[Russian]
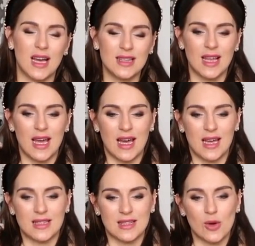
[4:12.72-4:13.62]
да,
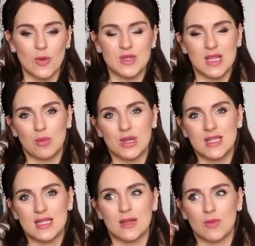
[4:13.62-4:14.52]
на таком
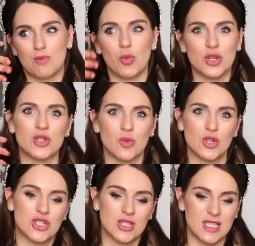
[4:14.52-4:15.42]
событии
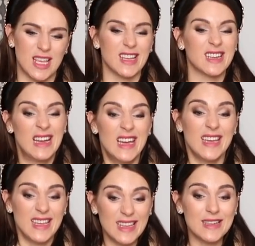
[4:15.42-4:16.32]
больше-больше денег.
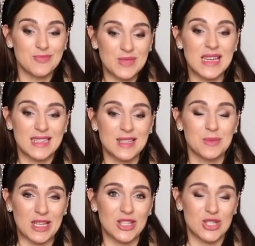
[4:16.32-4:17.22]
И это им,
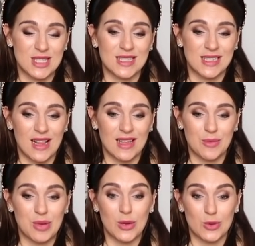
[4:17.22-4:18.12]
конечно, сыграло
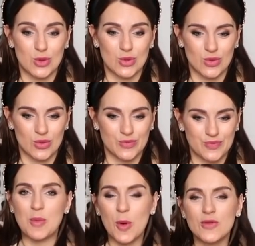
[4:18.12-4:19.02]
плохую шутку.
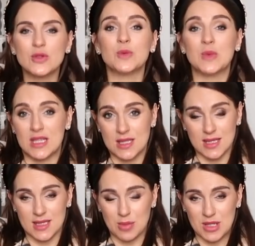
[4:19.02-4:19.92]
По поводу места,
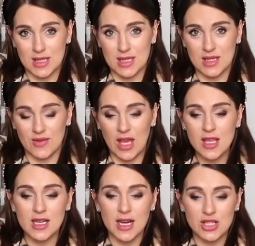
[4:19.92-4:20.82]
где принцесса
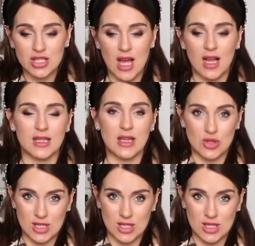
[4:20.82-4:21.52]
Евгения рожала, я уже